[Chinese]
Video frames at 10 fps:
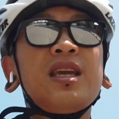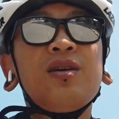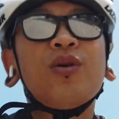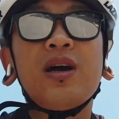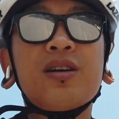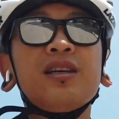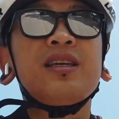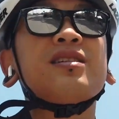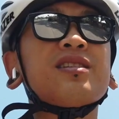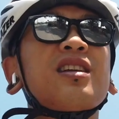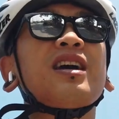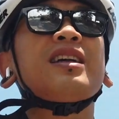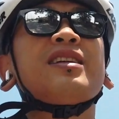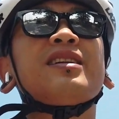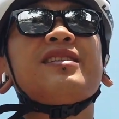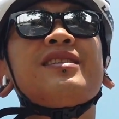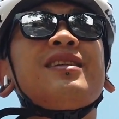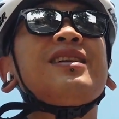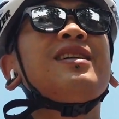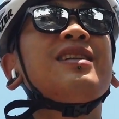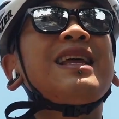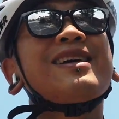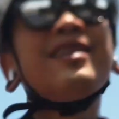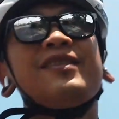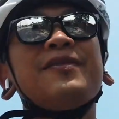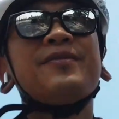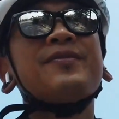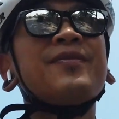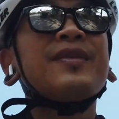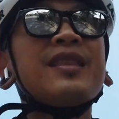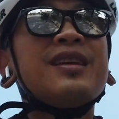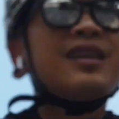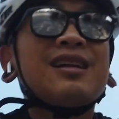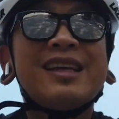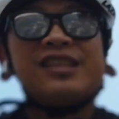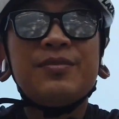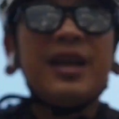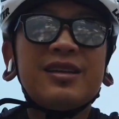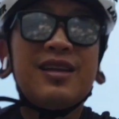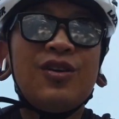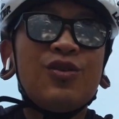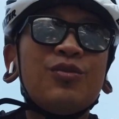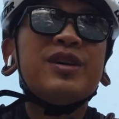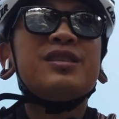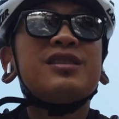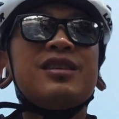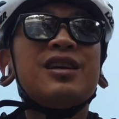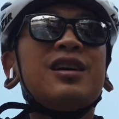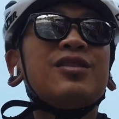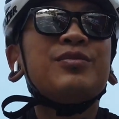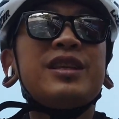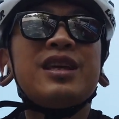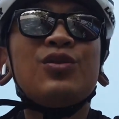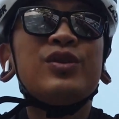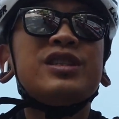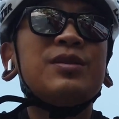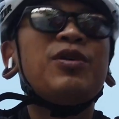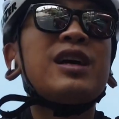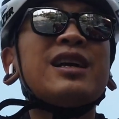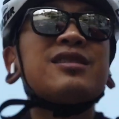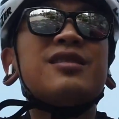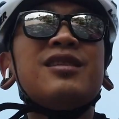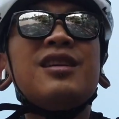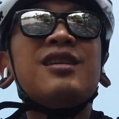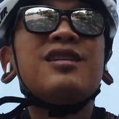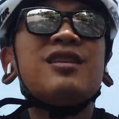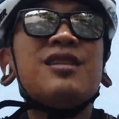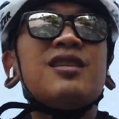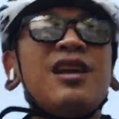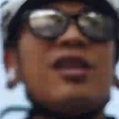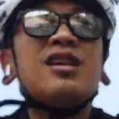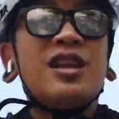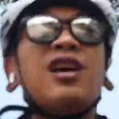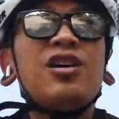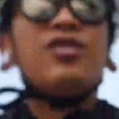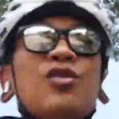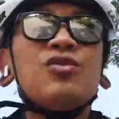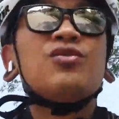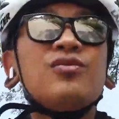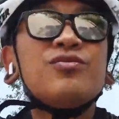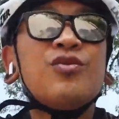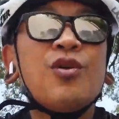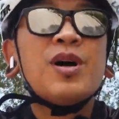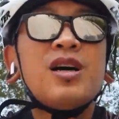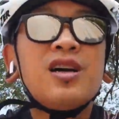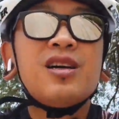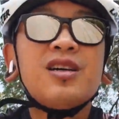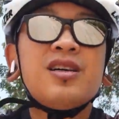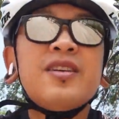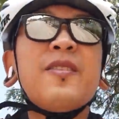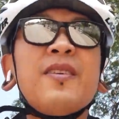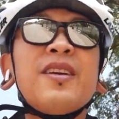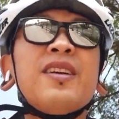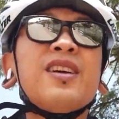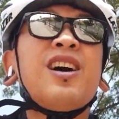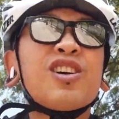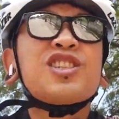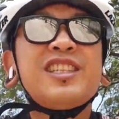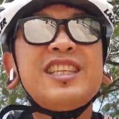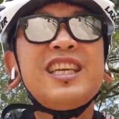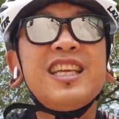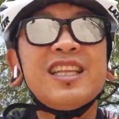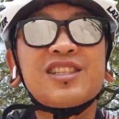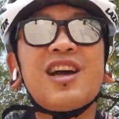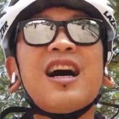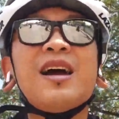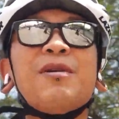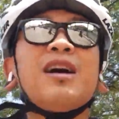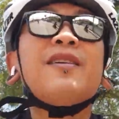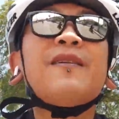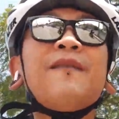天我要跟一个上海的大哥。刚来清迈，然后我们要明天录一集 podcast，聊一聊我们儿时记忆里的上海吧。